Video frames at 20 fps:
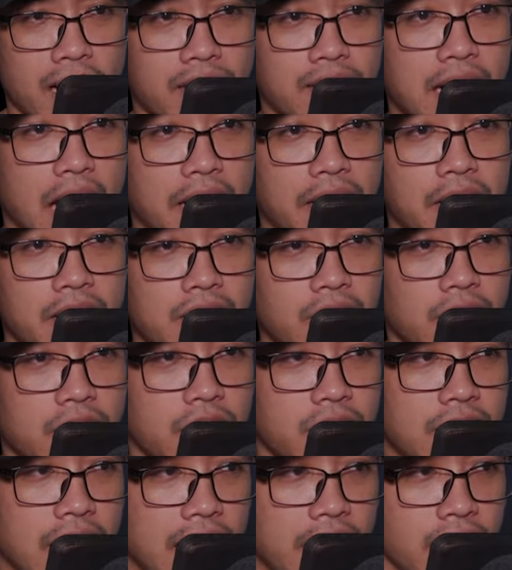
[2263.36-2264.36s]
trong hai mắt Vương
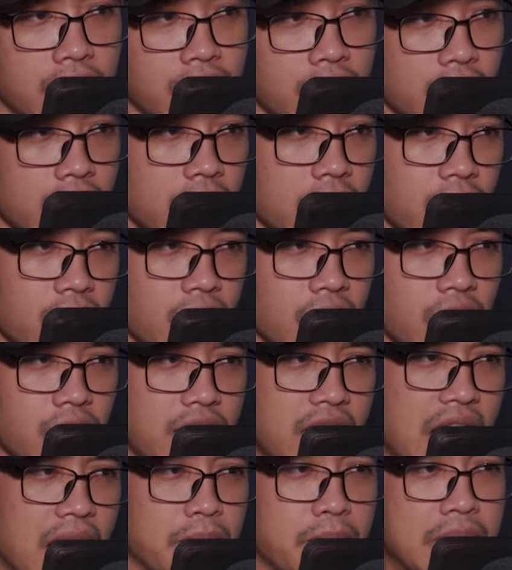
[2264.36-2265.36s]
Lâm coi rụt lại,
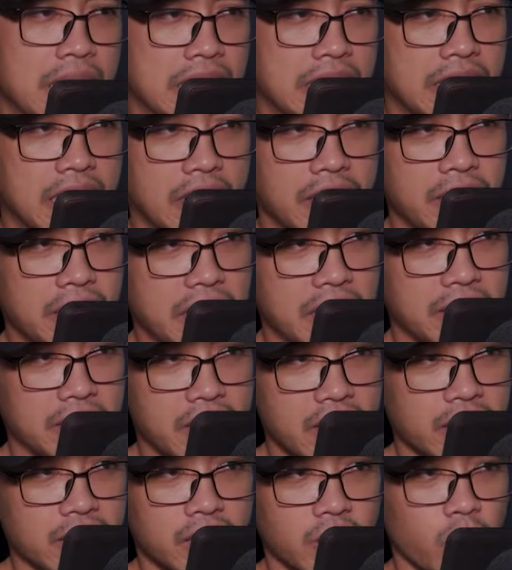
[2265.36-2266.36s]
tâm thần như có
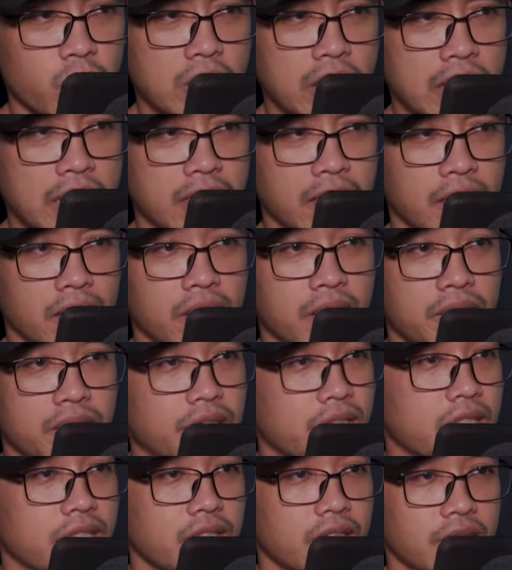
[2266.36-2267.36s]
sấm đánh ầm ầm,
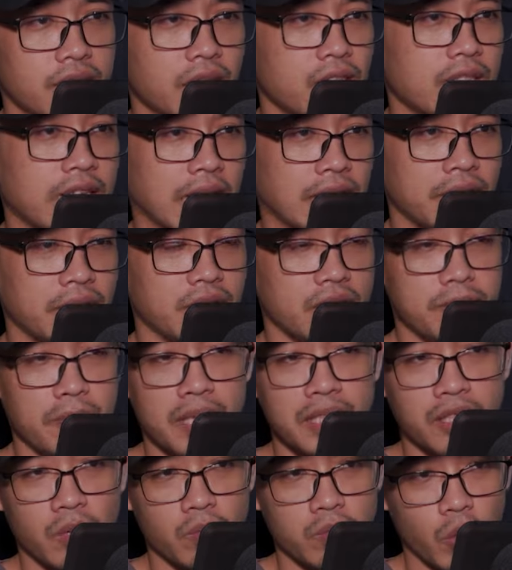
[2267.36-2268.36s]
ngay lập tức hoảng hốt.
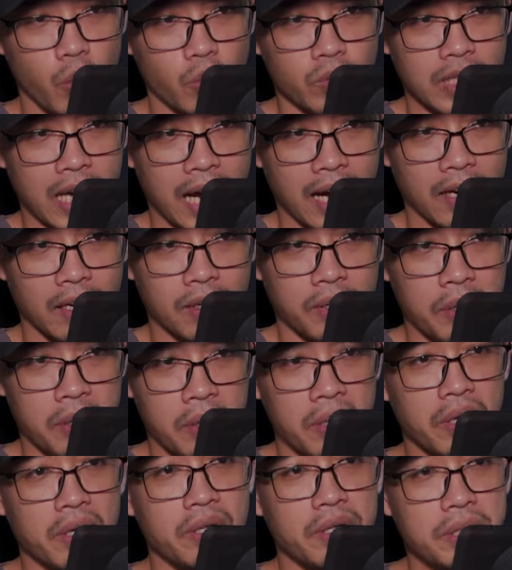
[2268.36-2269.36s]

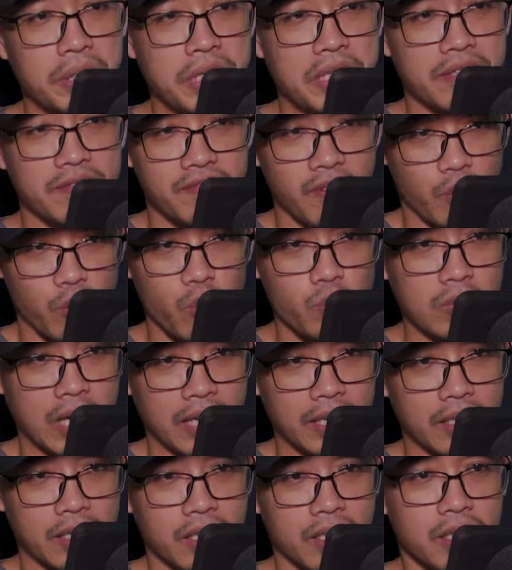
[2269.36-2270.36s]
Dung nhan của nữ tử
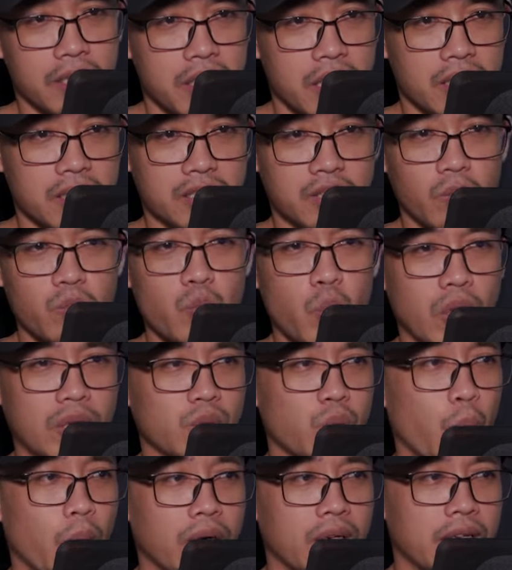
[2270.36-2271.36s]
này không ngờ
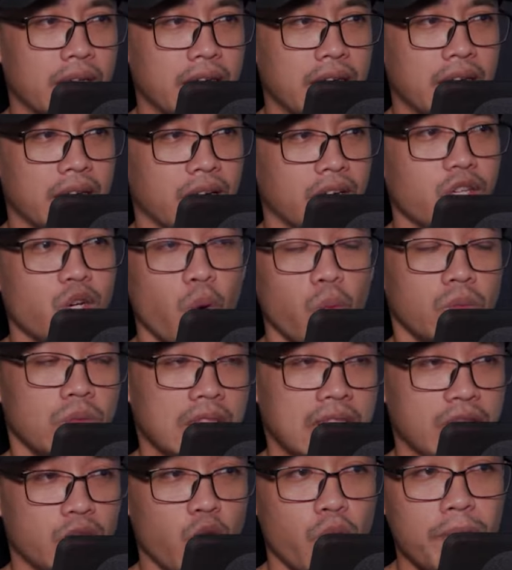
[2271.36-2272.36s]
chính là Lý Mộ
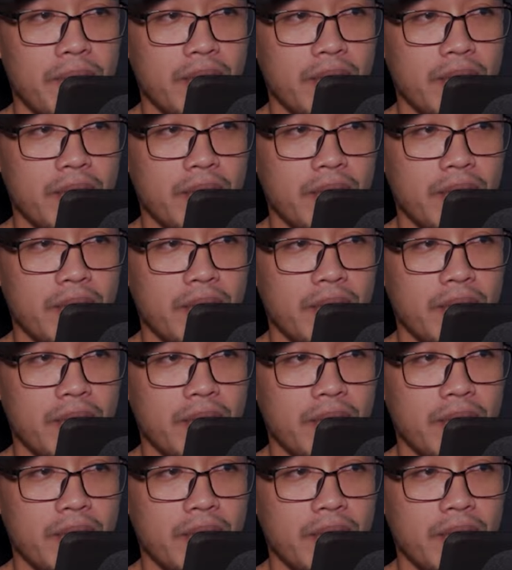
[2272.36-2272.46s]
Uyển.